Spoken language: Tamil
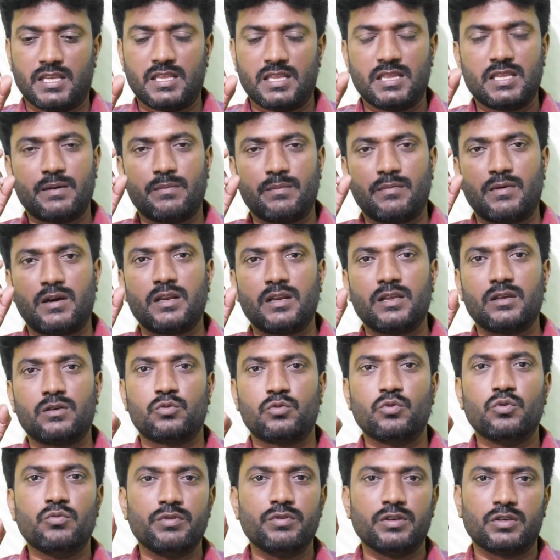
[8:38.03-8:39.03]
இந்த மாதிரி
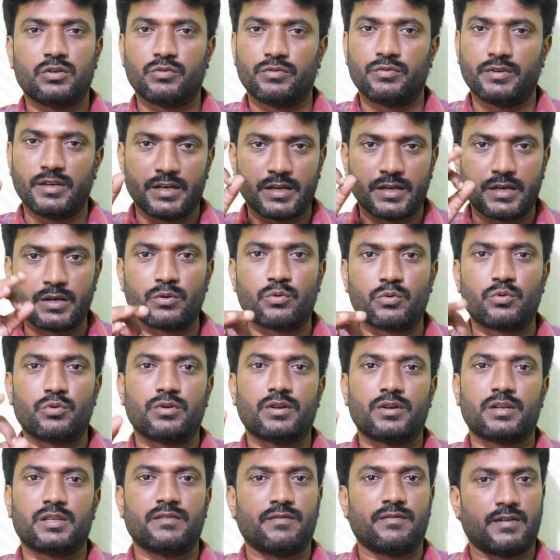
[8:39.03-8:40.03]
கூவி கூவி இன்டர்வியூ
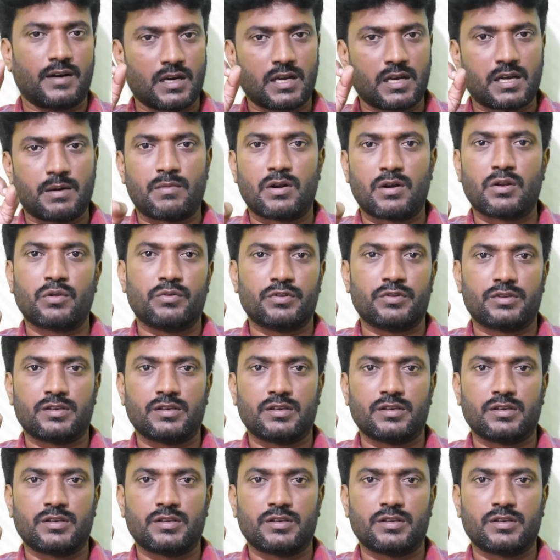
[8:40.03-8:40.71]
கொடுக்கறது வழக்கமான ஒரு